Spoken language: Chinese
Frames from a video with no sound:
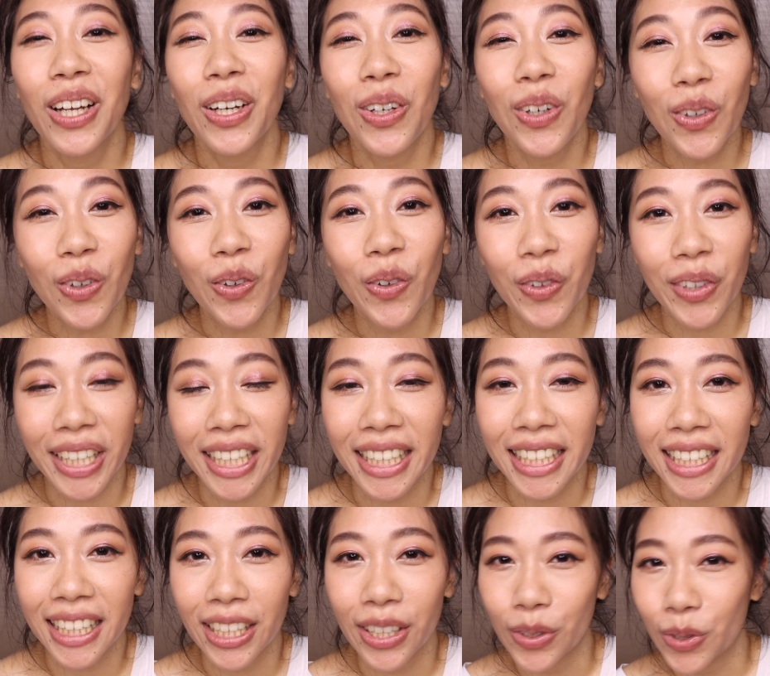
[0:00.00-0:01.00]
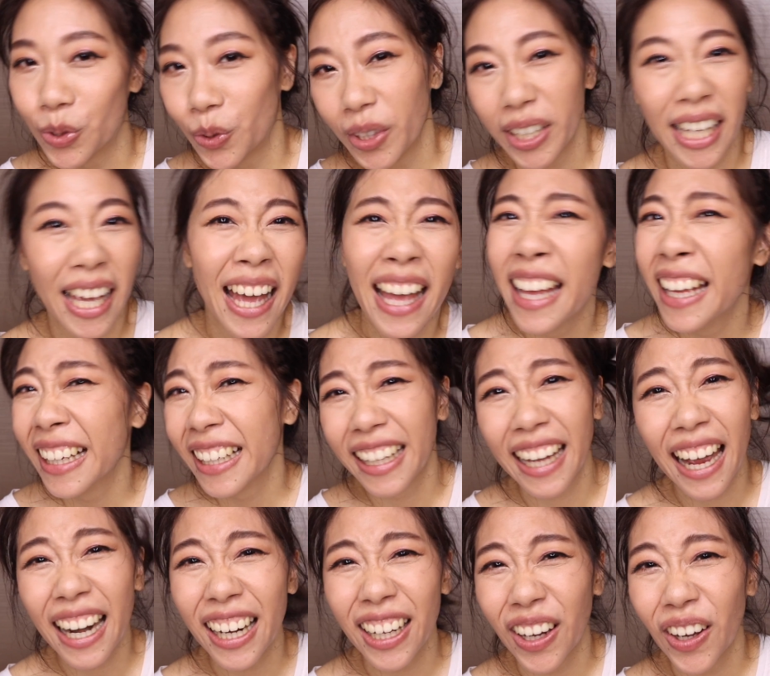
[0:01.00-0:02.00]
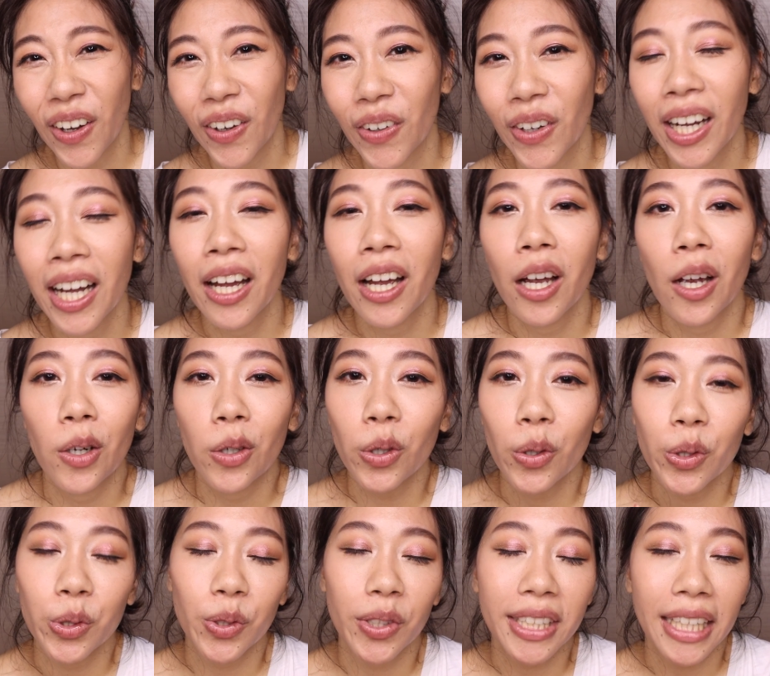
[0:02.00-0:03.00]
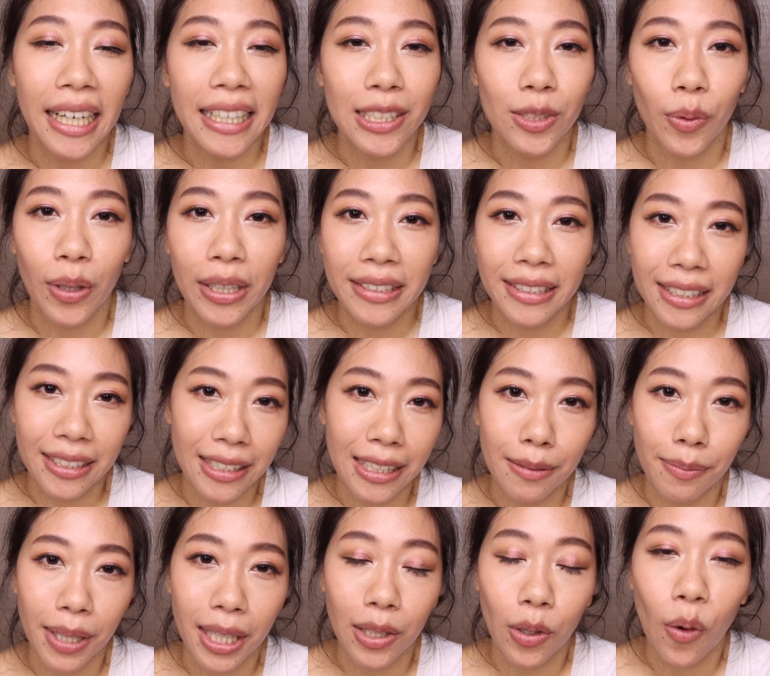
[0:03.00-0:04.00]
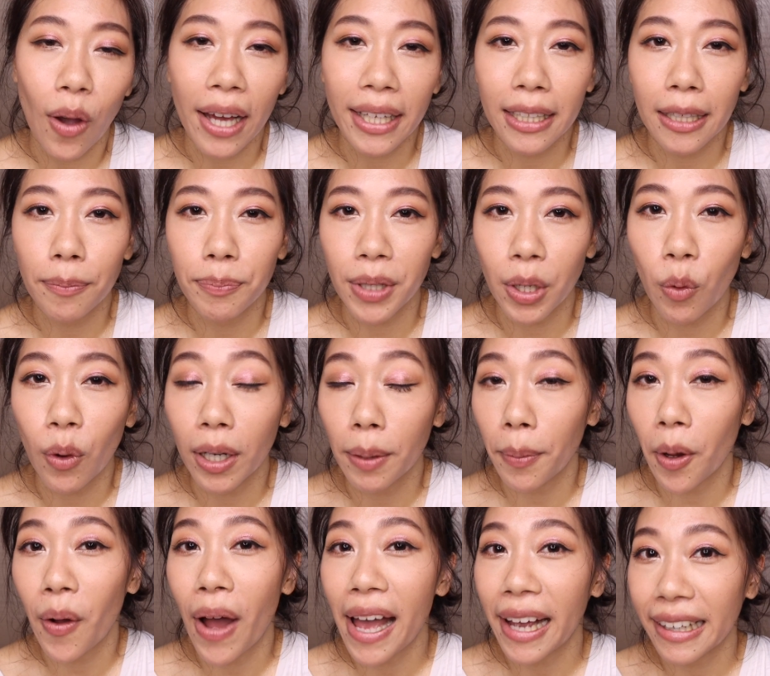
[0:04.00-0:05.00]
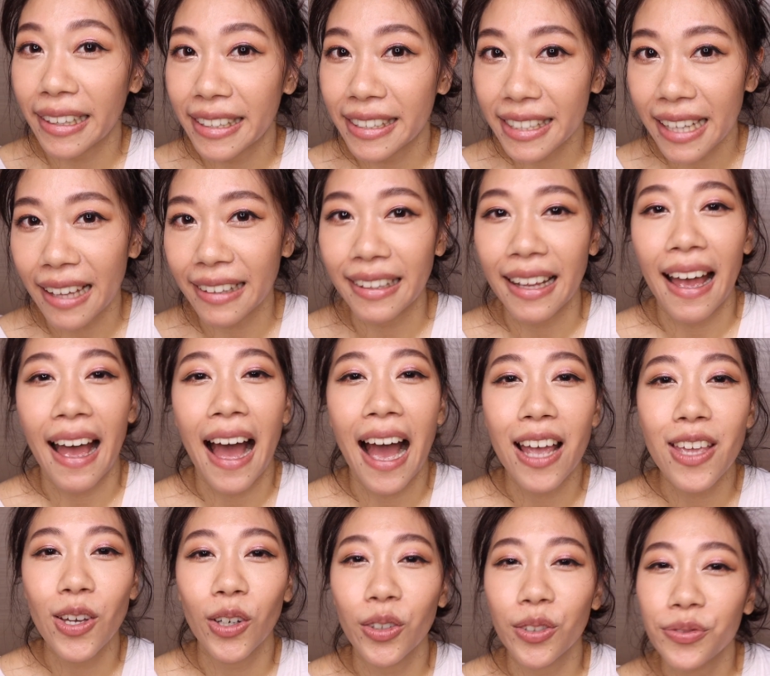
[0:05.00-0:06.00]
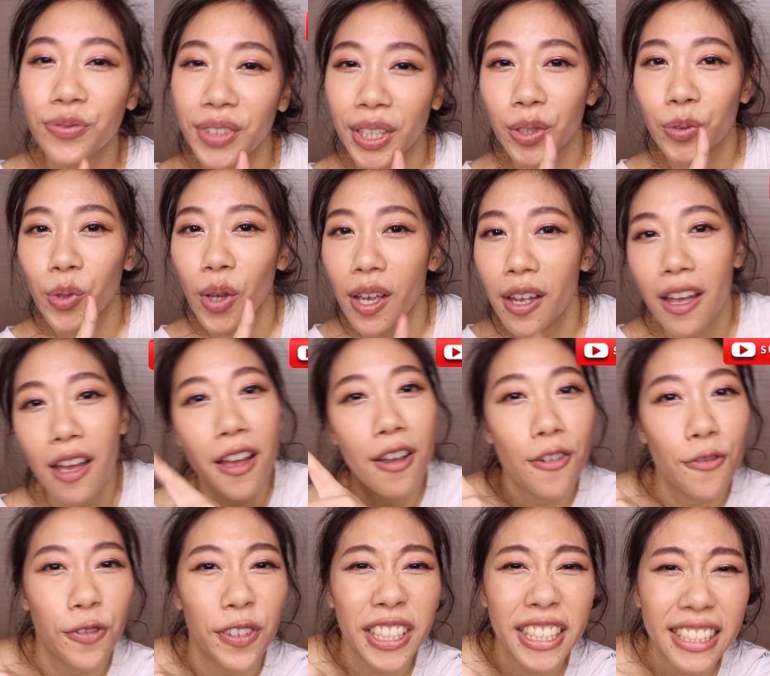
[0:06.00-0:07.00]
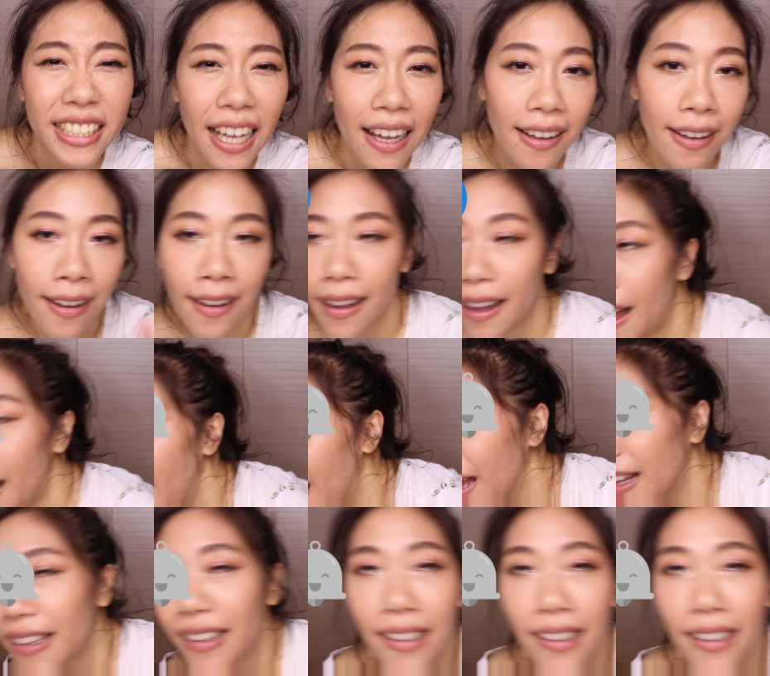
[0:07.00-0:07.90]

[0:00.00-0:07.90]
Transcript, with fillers: 录影的，所以 g o t a go。如果说大家喜欢这支影片的话呢，别忘了帮我按个赞，还有订阅、分享、按